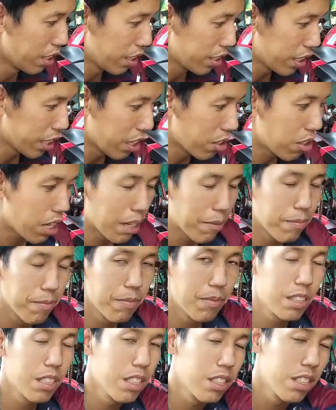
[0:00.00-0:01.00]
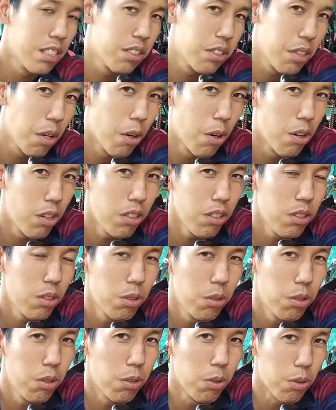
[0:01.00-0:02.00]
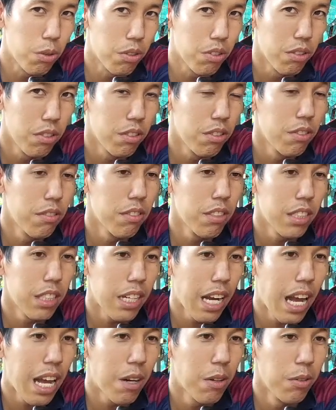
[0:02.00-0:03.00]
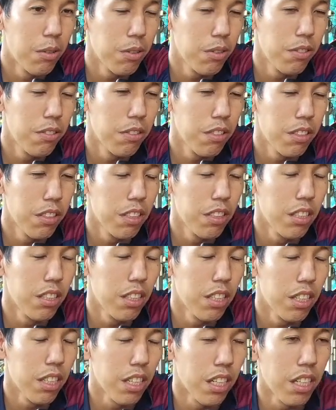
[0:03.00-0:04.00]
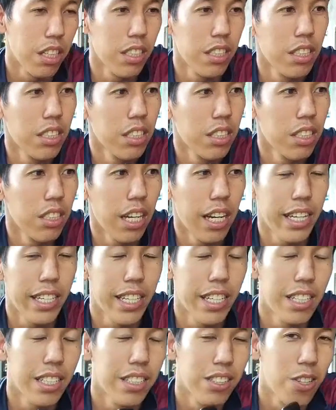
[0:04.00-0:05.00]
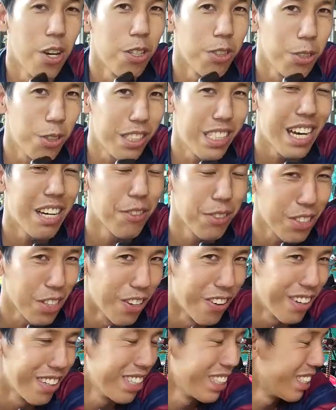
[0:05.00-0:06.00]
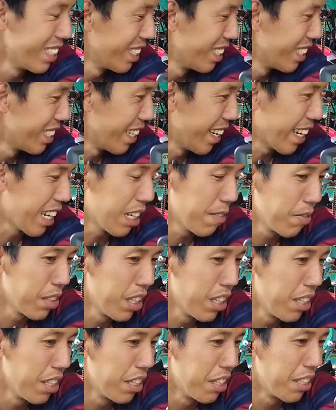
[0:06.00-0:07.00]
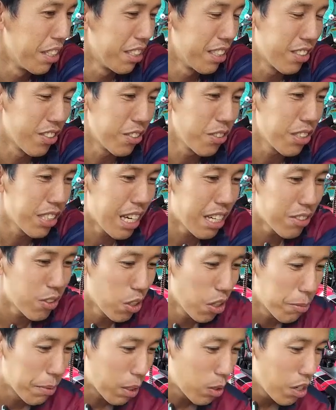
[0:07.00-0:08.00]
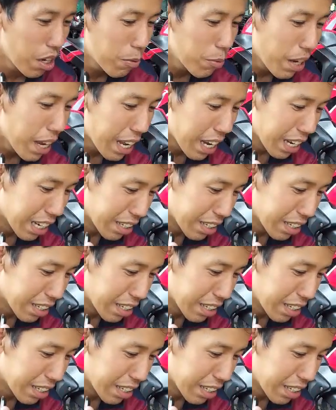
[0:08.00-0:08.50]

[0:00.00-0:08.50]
จะเท่ากับ 2.9 เอ่ออะไรนะ 2.92 นะครับ 2.92 หมายความว่า